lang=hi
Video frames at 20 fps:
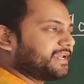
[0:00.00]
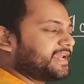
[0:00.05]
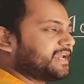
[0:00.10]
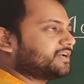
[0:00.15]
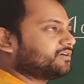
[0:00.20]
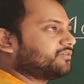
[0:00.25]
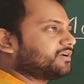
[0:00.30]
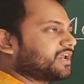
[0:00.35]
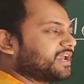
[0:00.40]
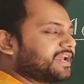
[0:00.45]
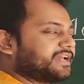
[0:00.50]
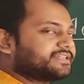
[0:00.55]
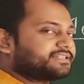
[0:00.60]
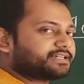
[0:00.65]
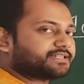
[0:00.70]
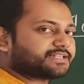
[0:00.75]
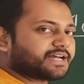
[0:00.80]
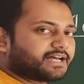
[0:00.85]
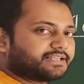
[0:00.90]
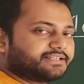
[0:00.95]
एक और एक
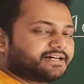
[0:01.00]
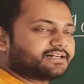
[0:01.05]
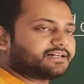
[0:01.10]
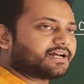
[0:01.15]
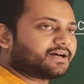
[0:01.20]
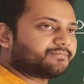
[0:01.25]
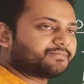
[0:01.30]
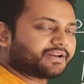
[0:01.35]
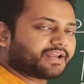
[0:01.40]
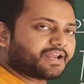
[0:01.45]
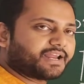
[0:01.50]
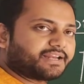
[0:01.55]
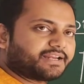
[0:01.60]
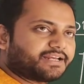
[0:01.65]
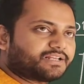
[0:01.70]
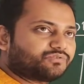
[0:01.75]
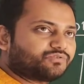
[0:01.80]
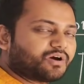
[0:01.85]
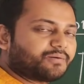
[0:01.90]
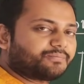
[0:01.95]
से ज़्यादा टर्म
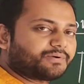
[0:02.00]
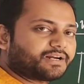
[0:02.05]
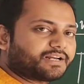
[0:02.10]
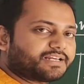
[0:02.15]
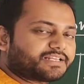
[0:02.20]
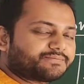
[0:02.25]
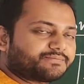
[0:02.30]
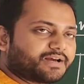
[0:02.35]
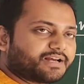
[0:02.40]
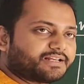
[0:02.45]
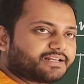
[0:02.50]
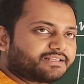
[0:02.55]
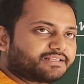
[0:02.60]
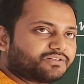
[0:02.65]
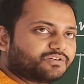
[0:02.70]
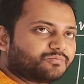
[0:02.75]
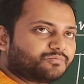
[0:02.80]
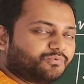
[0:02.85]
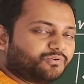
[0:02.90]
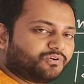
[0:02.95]
रहेंगे तो आपका किस में आ
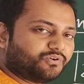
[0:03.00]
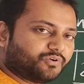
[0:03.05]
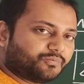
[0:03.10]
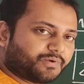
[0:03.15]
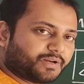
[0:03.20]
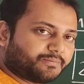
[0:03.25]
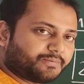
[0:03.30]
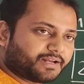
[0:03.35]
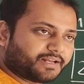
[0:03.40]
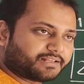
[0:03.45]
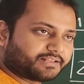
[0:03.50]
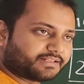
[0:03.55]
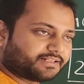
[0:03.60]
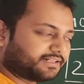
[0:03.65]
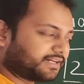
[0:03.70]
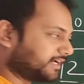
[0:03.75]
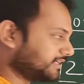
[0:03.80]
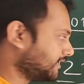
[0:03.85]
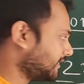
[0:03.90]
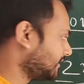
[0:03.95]
जाते हैं वो पोलिनोमियल में आ